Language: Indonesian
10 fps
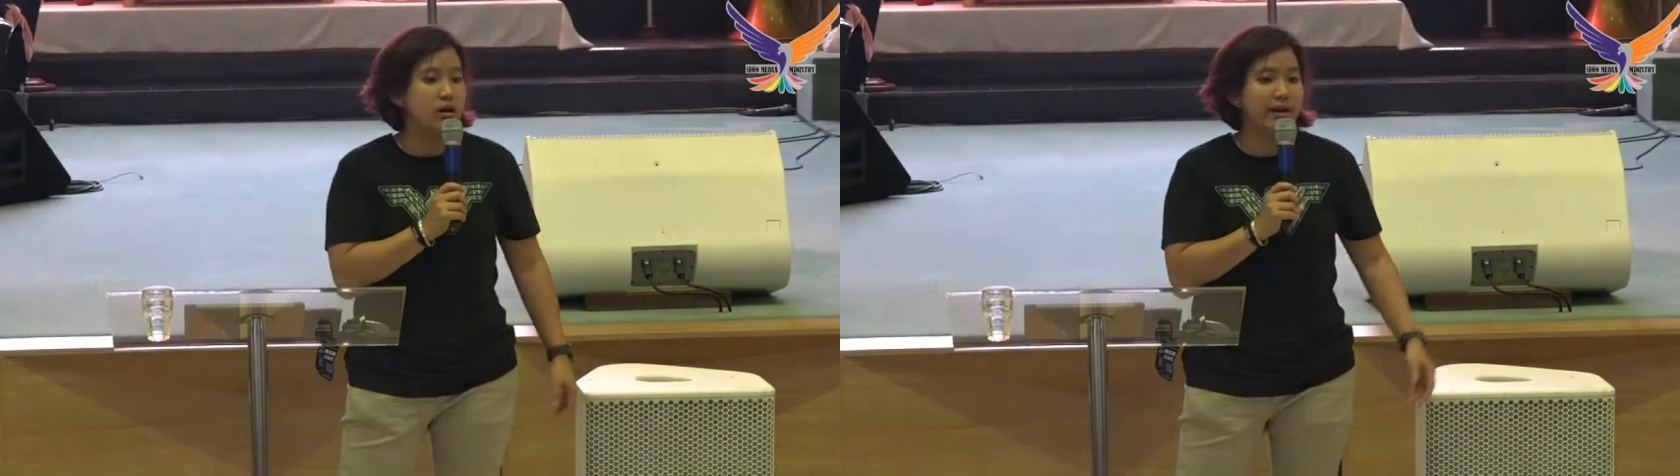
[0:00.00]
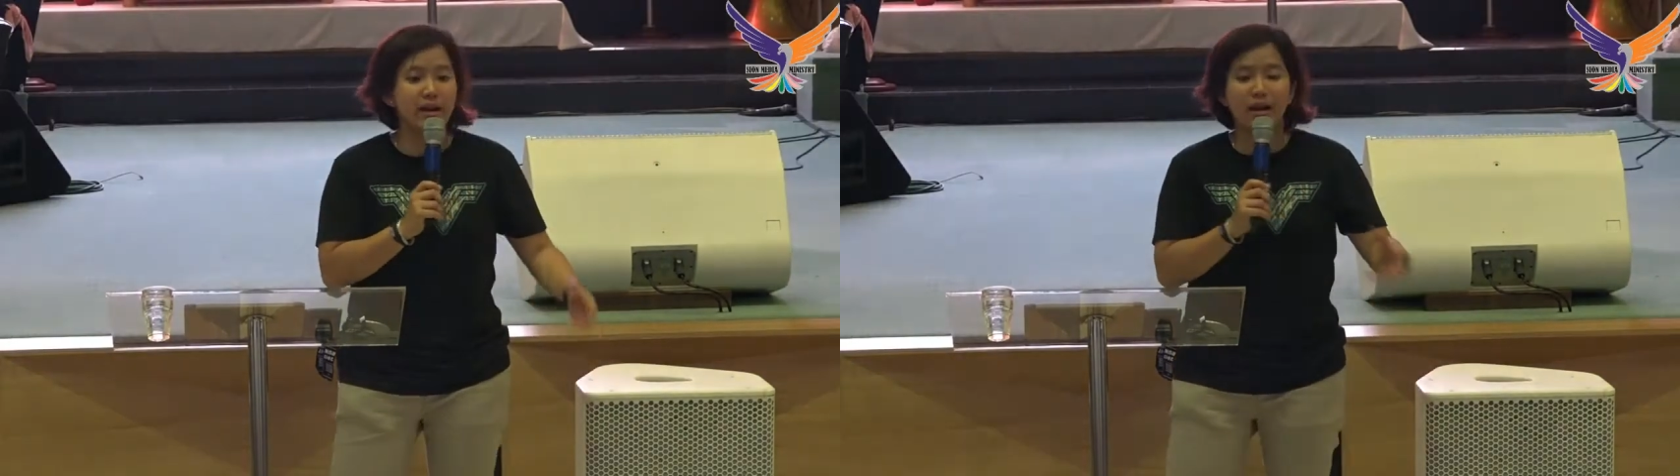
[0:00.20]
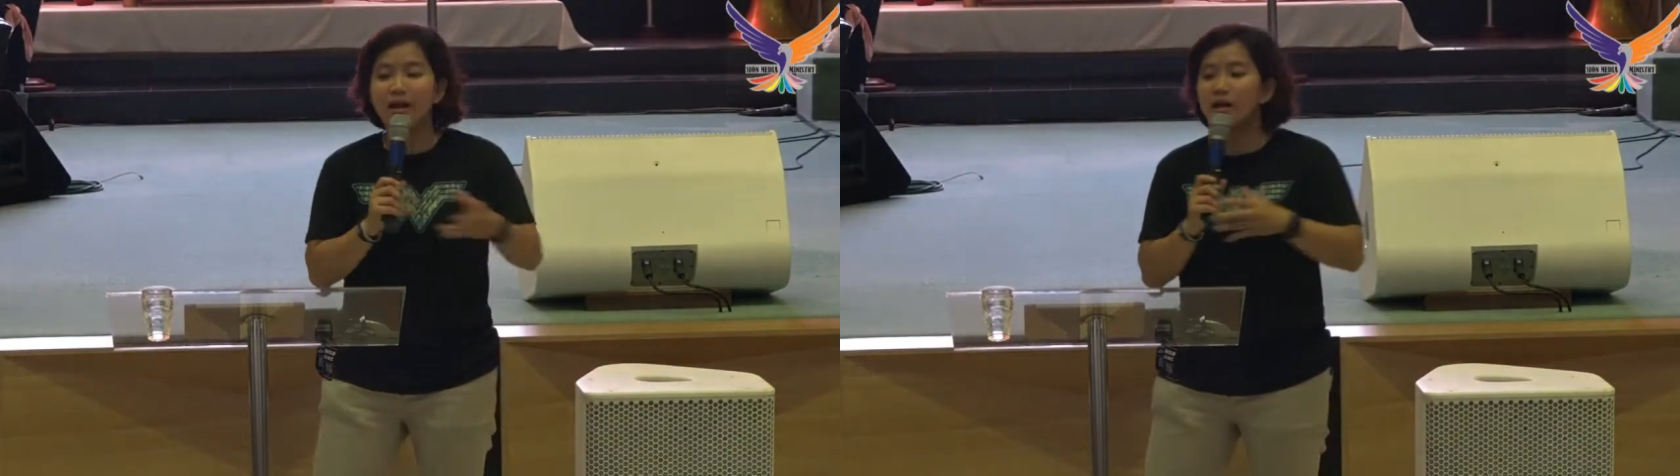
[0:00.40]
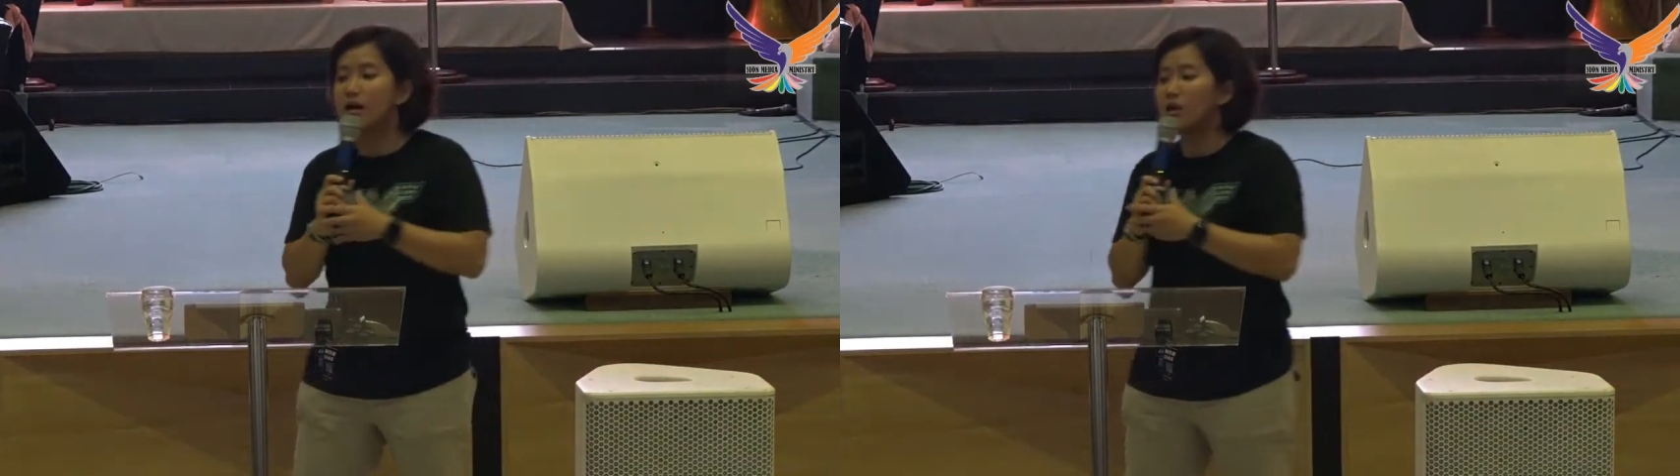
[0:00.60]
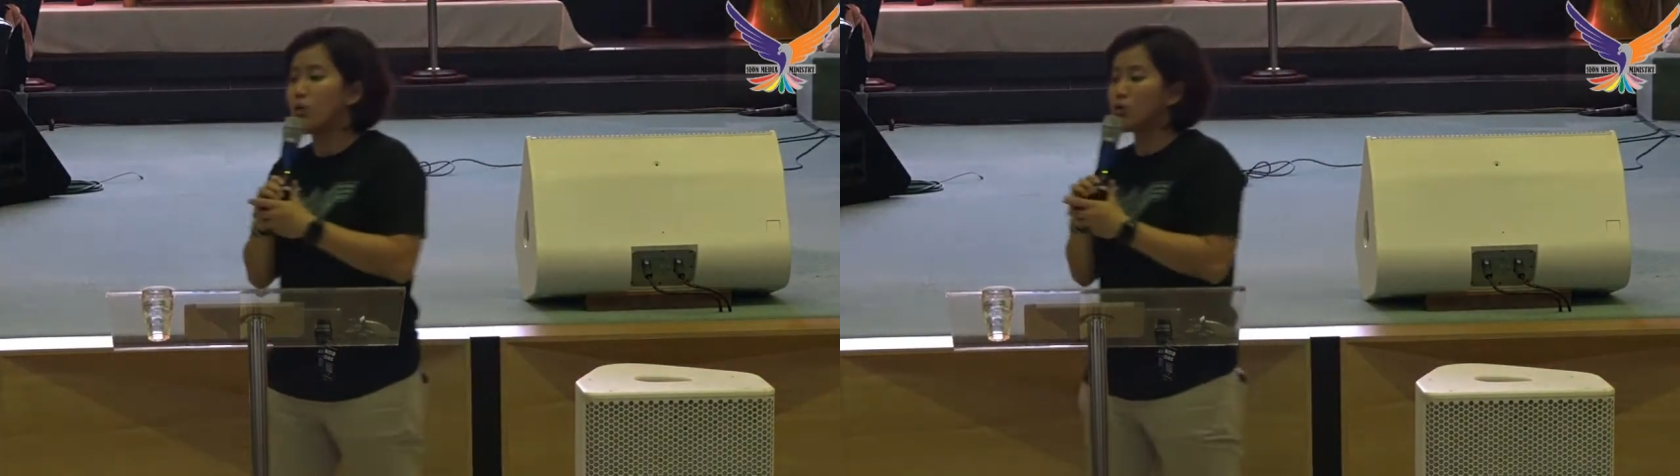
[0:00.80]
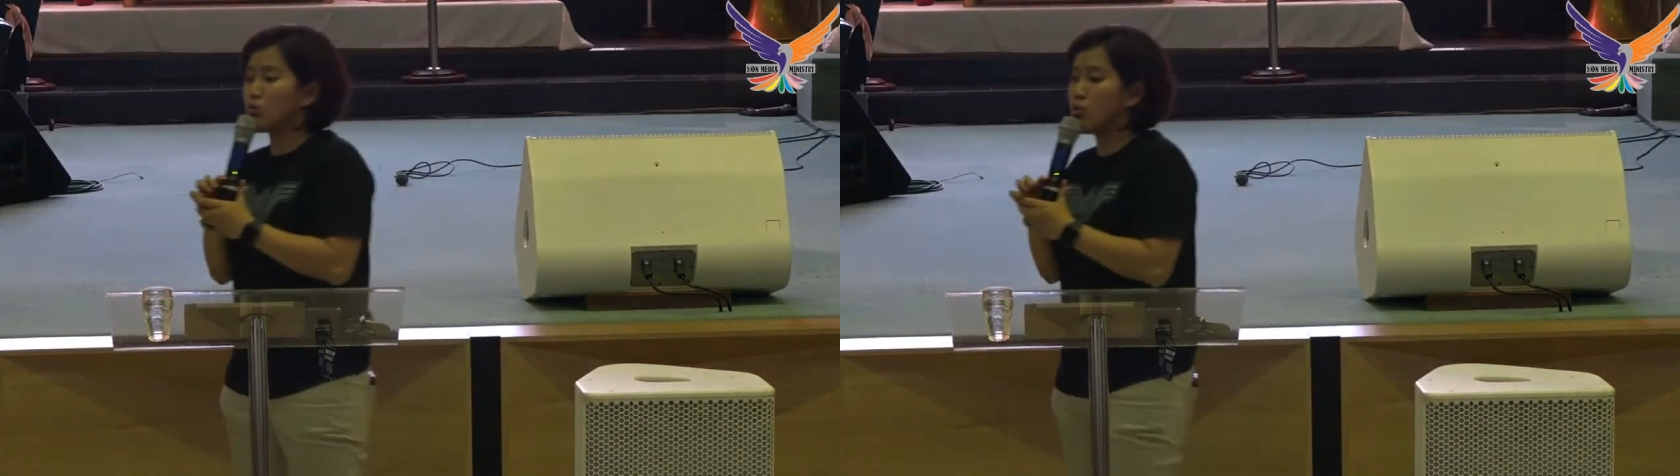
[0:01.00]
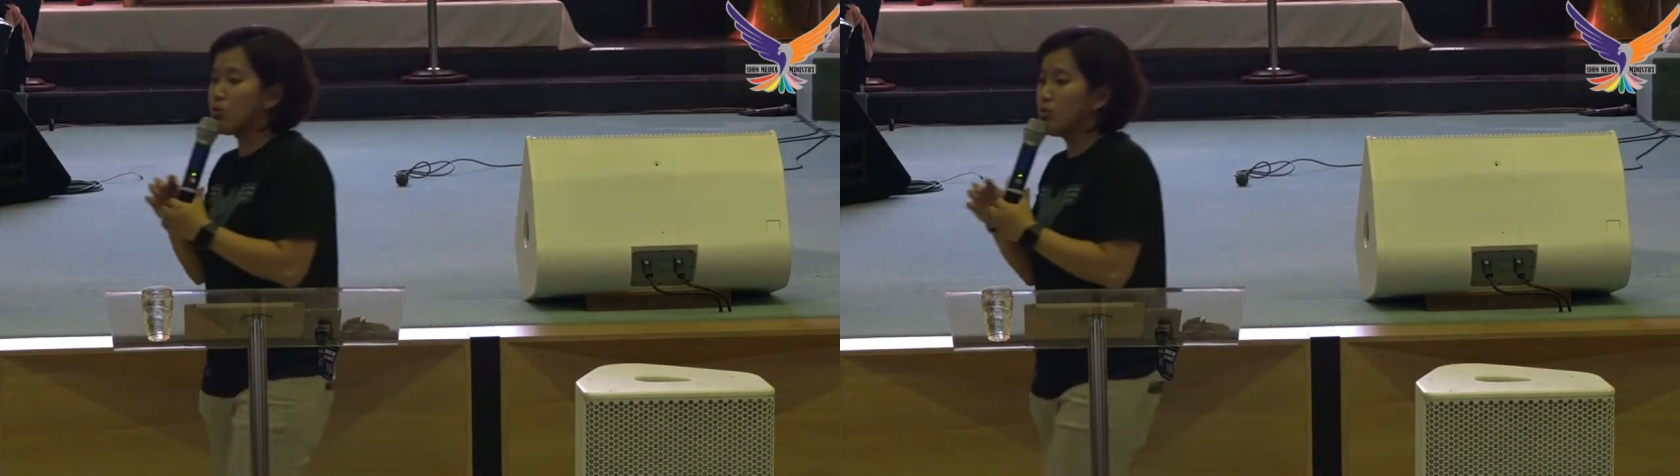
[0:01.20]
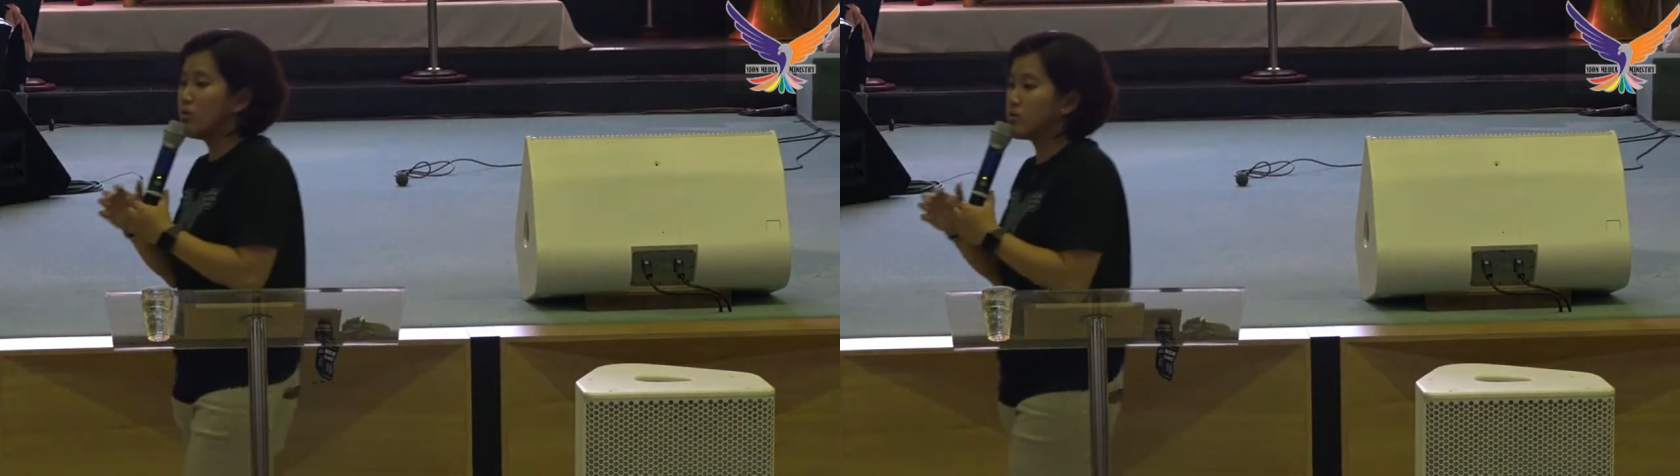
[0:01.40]
rela nggak waktu
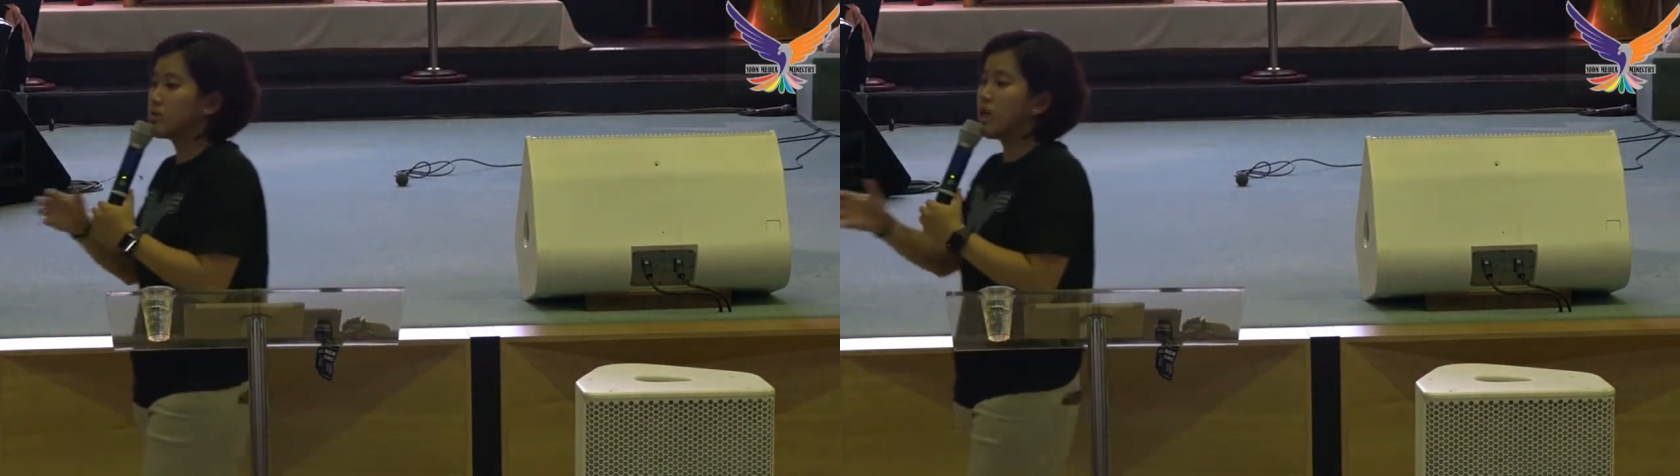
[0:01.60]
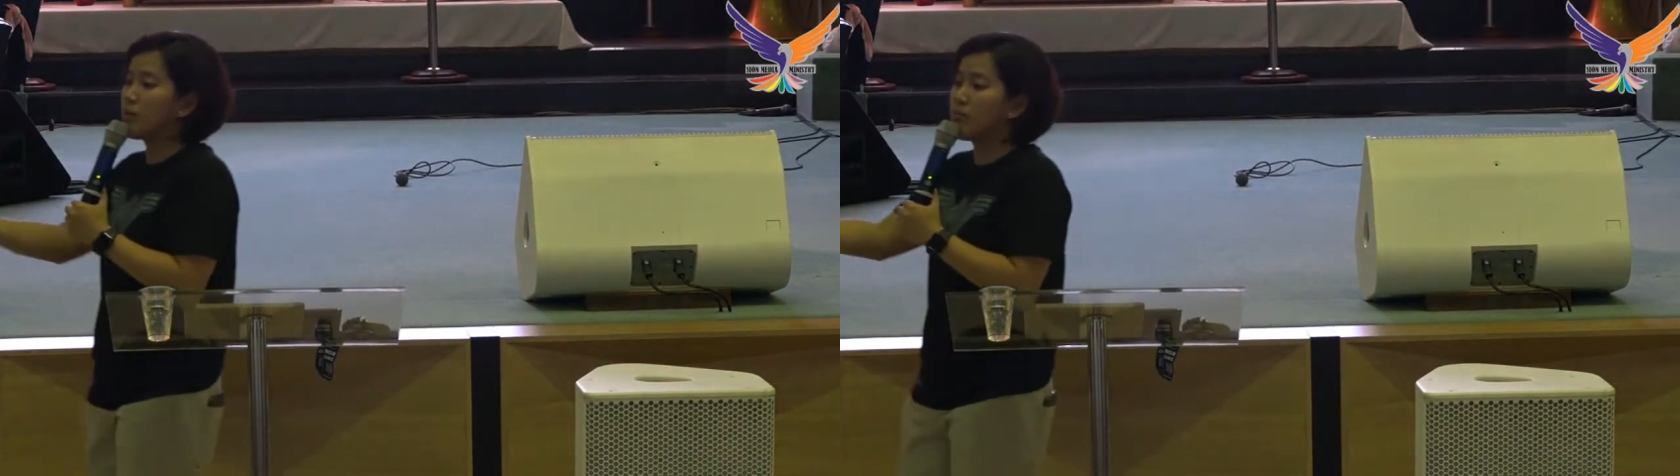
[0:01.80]
jam